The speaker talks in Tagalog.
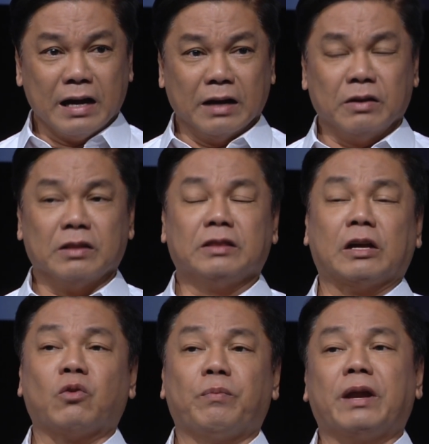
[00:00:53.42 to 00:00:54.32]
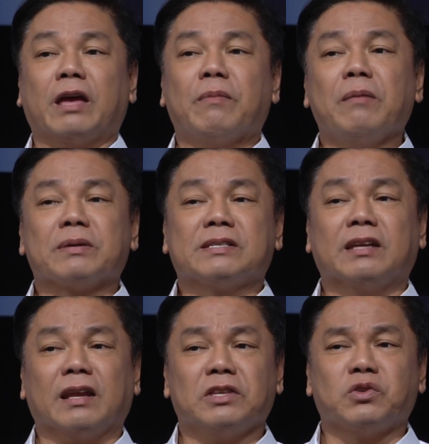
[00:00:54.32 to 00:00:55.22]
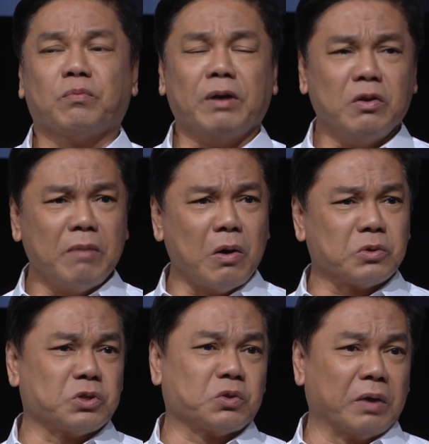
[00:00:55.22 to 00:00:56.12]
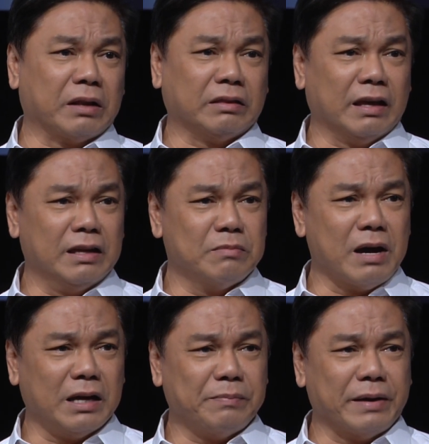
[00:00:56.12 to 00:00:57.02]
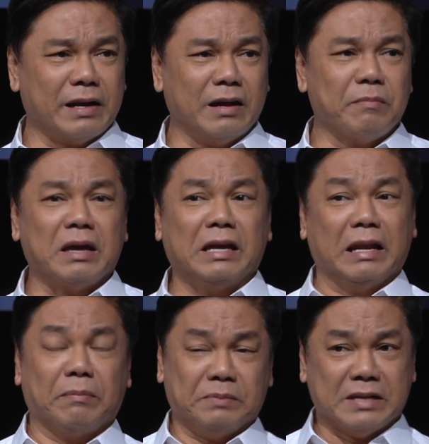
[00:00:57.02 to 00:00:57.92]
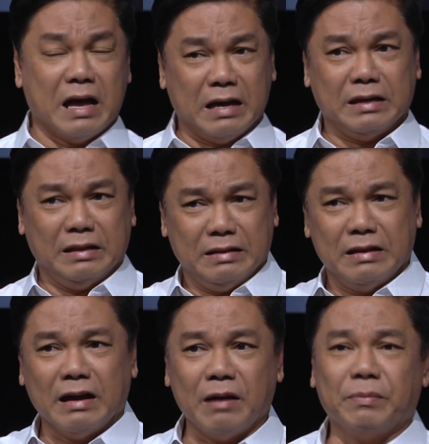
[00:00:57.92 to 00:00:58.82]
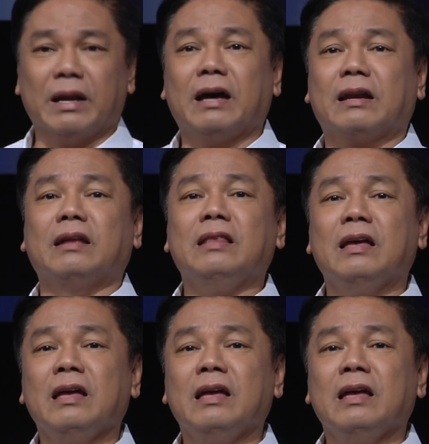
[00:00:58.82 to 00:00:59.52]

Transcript: Ang tanong pa ng iba, mas diretso, paano ba ako suswertehin? Bakit parang mailap sa akin ang kapalaran?